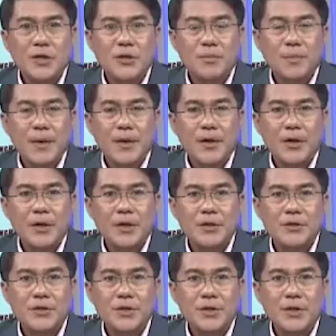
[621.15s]
inyong panahon,
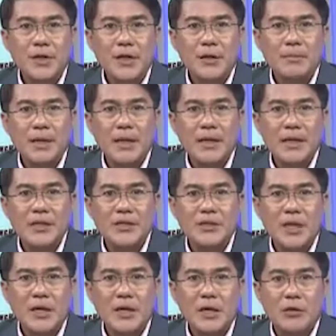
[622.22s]
Attorney
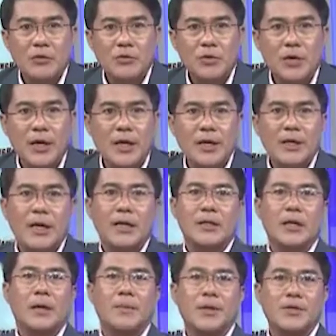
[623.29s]
Melissa Karunungan, ang
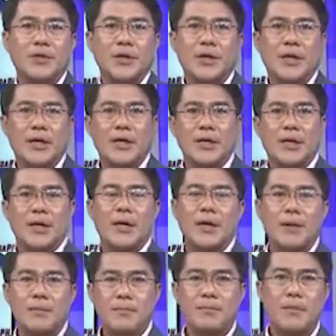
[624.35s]
tagapagsalita ng
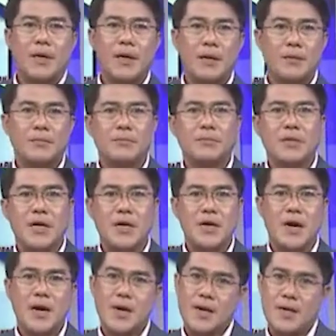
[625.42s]

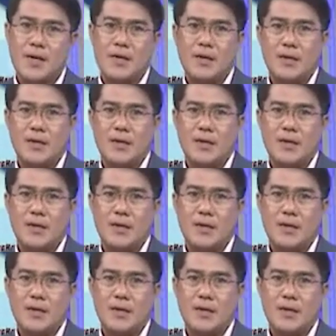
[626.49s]
MMDA.